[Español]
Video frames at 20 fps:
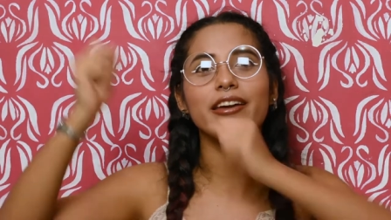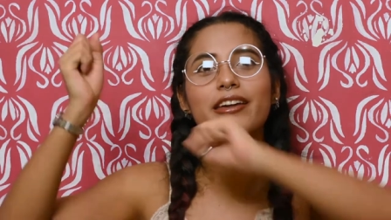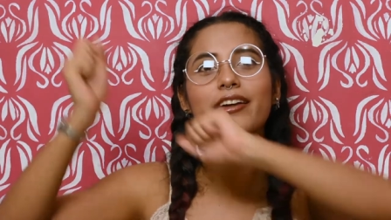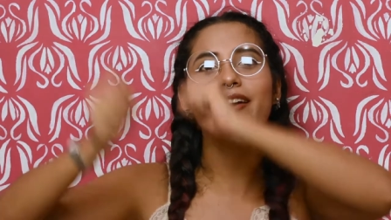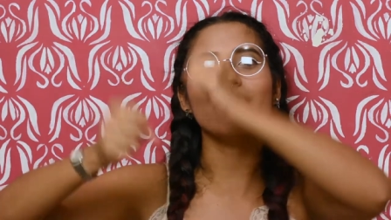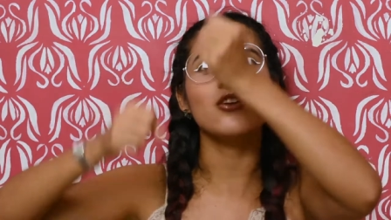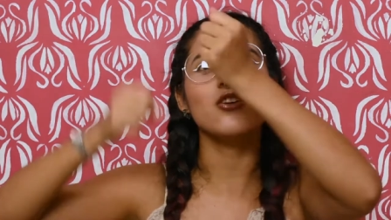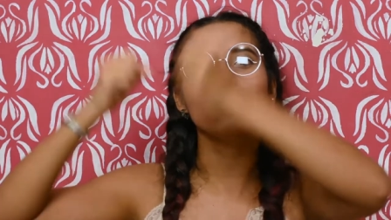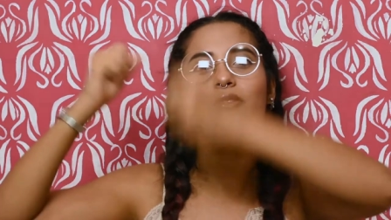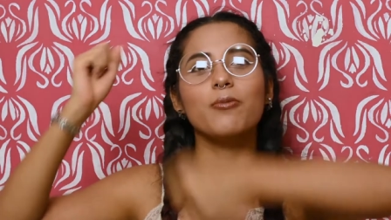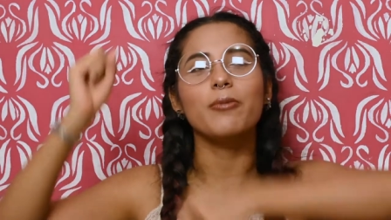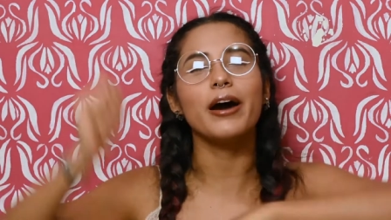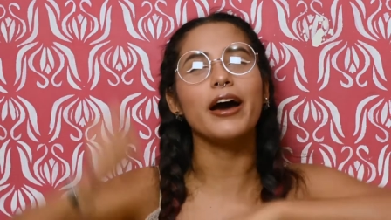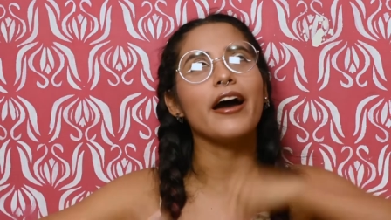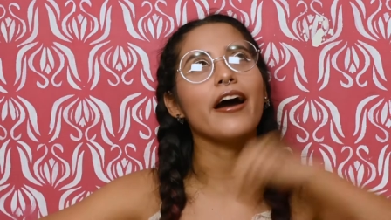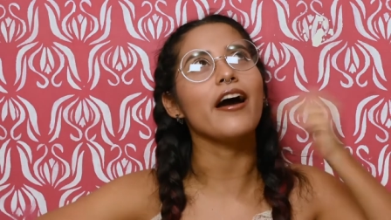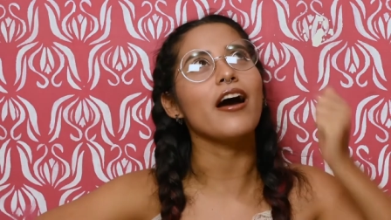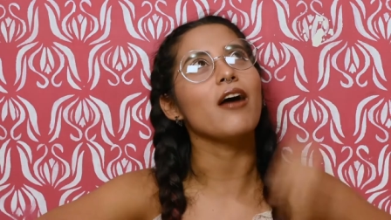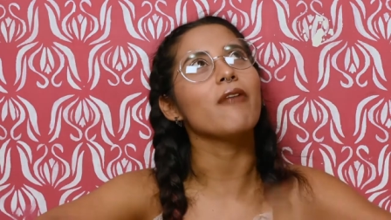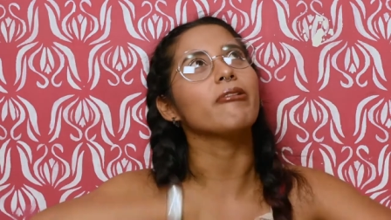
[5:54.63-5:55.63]
que los
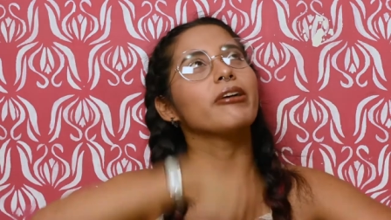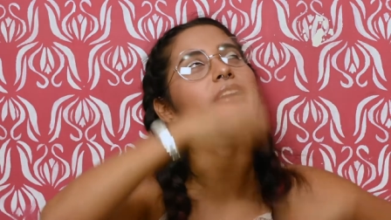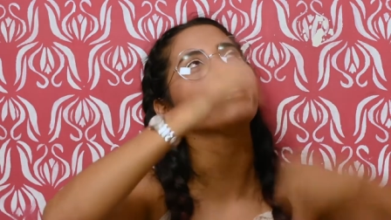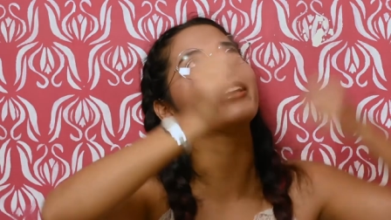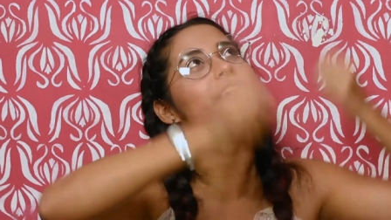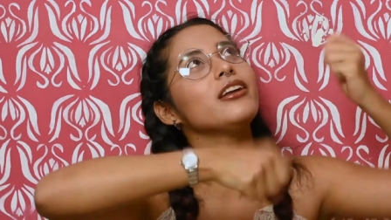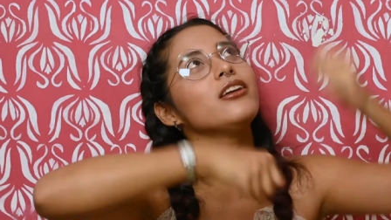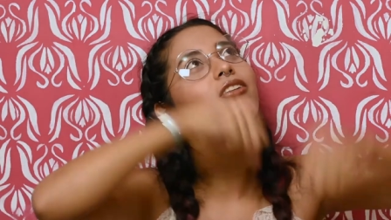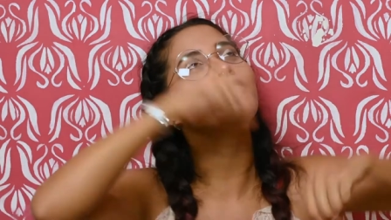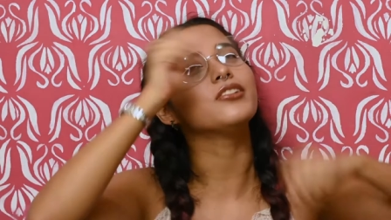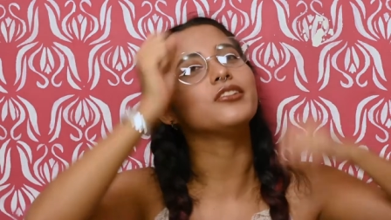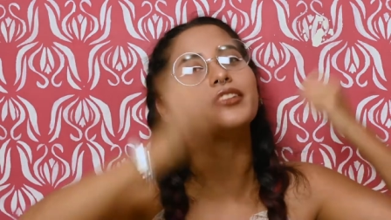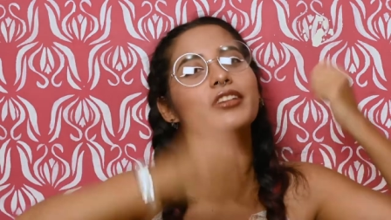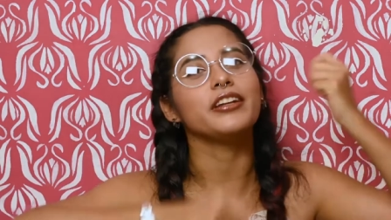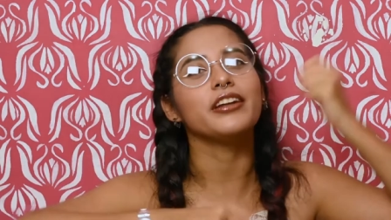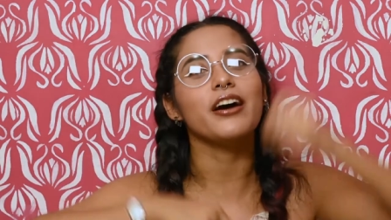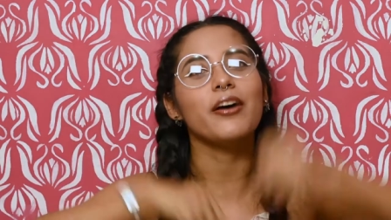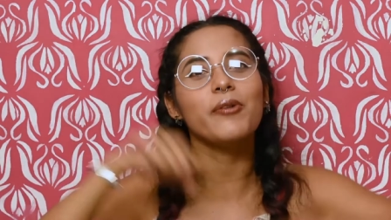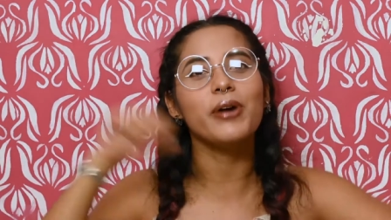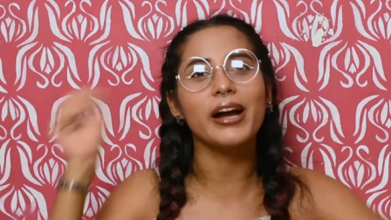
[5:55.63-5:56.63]
bajaban, que los
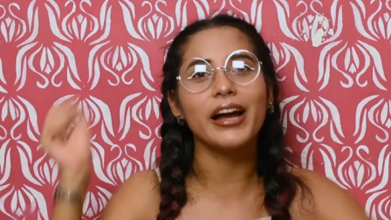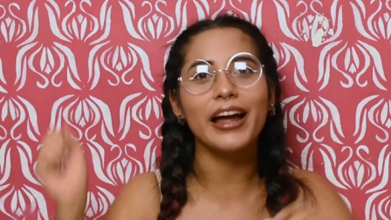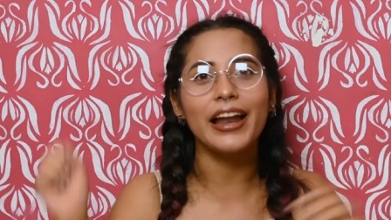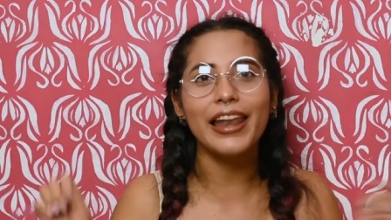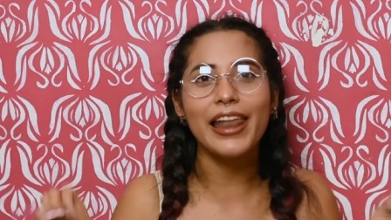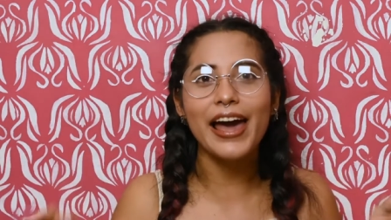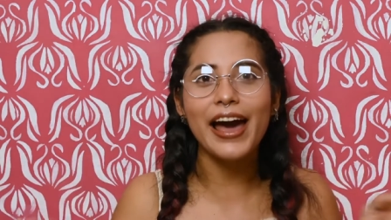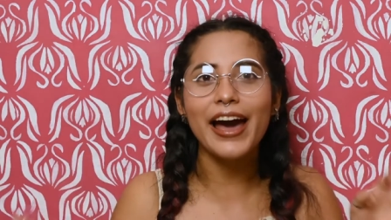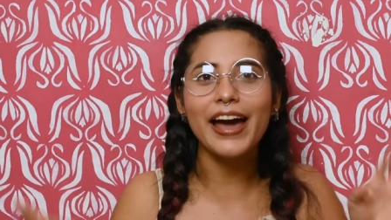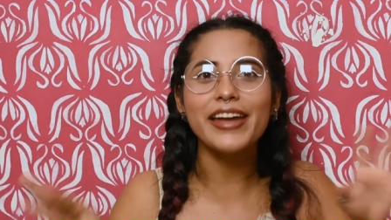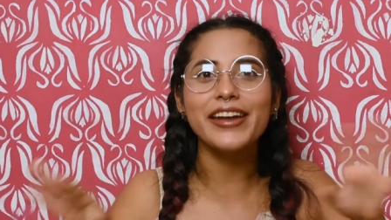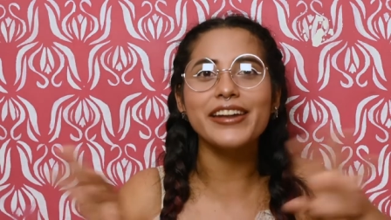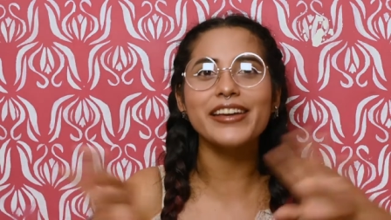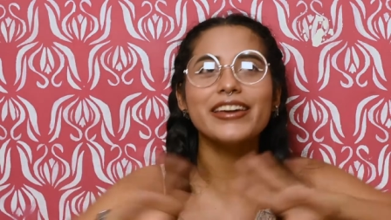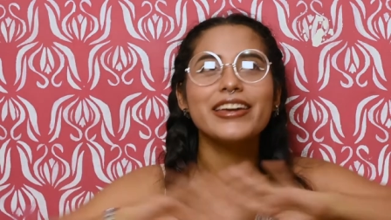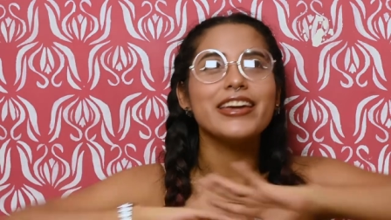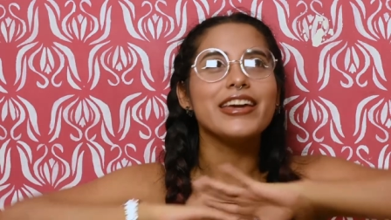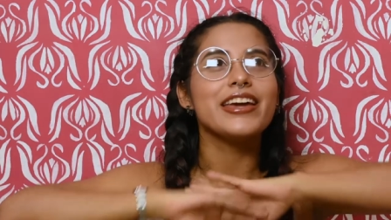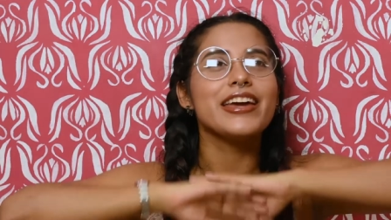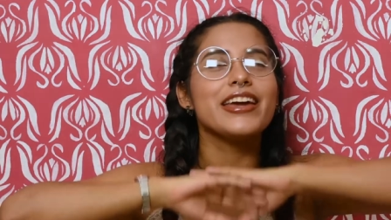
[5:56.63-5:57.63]
tiraban al aire.